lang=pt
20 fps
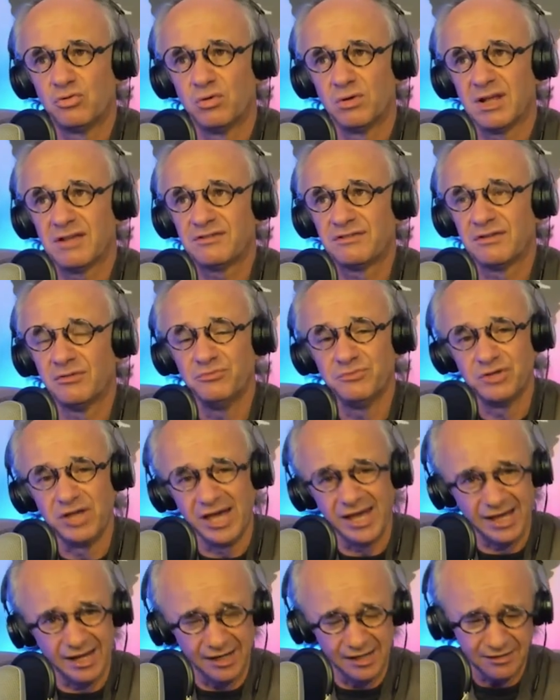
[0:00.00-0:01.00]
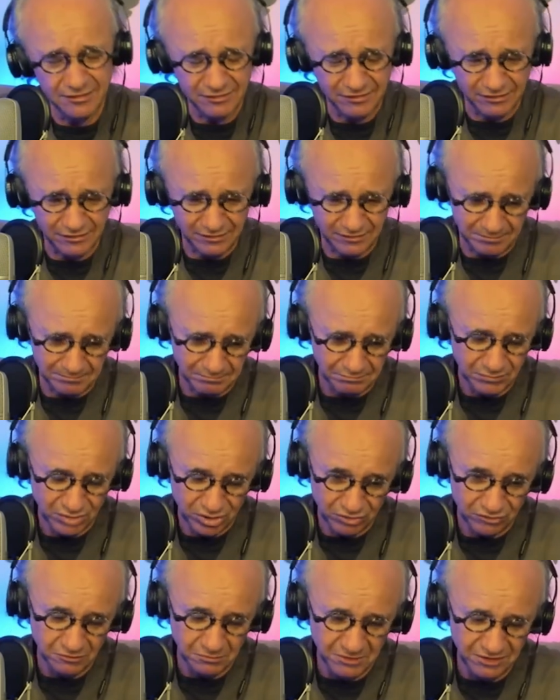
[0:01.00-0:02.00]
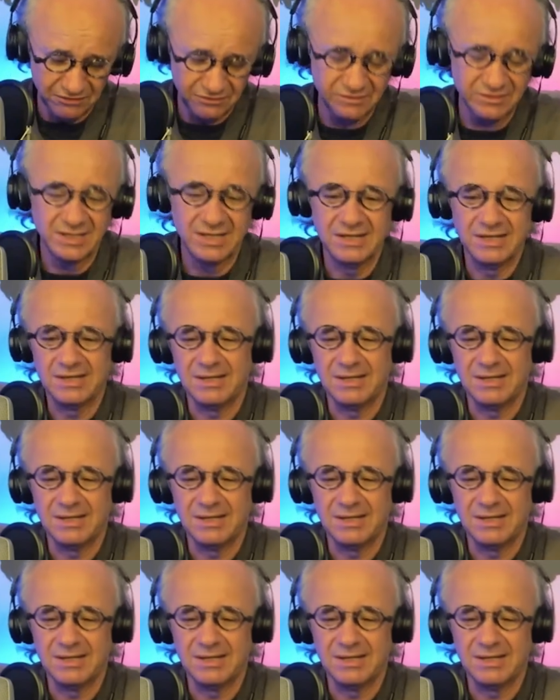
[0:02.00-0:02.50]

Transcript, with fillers: coração delas mesmas,